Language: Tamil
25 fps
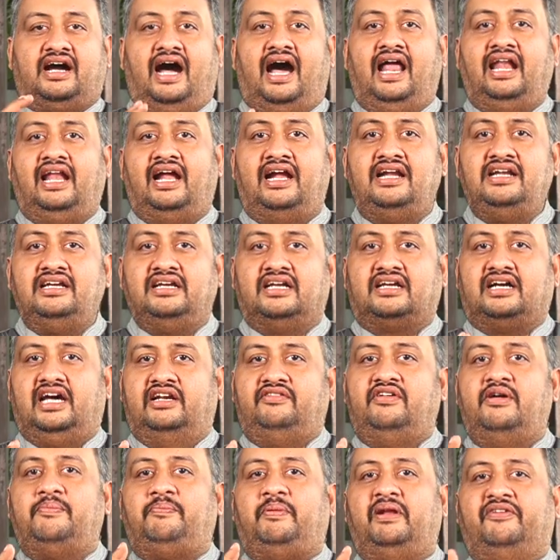காளான்
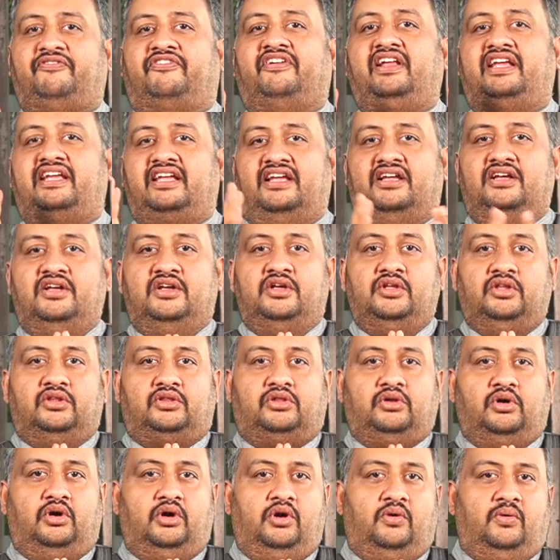கருவேப்பிலை ஃப்ரை
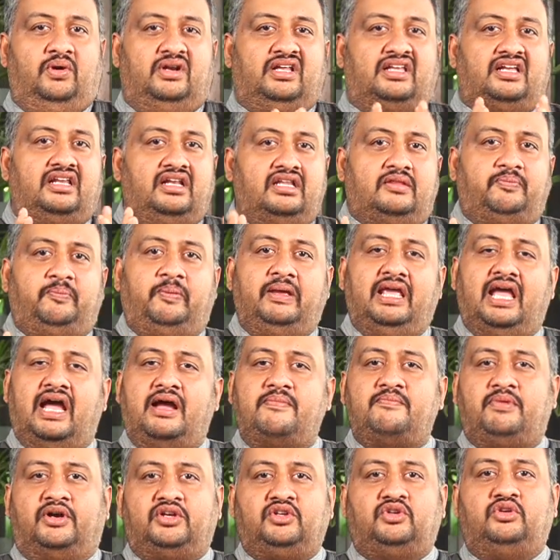ஸோ ஒரு
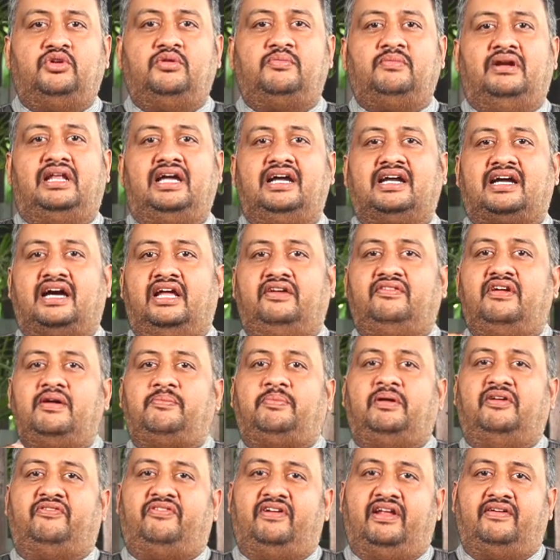கிறிஸ்பியாக மஷ்ரூமில்
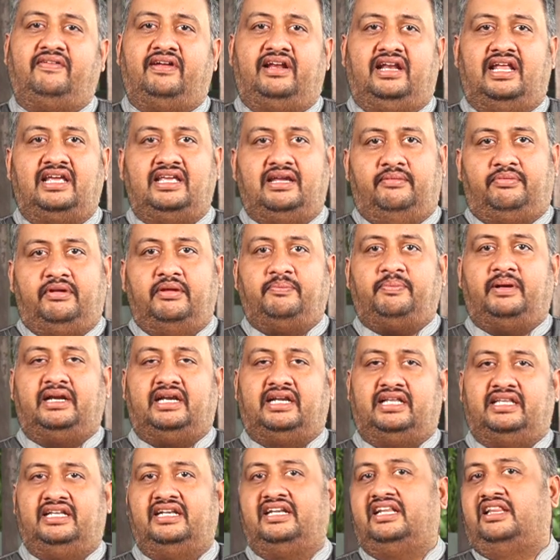கருவேப்பிலை ஃப்ளேவரில் எப்படி
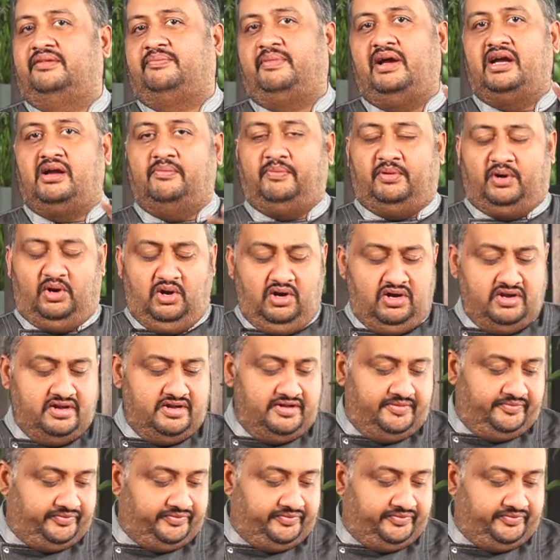பண்ணுறதுன்றதை பார்க்க போகிறோம்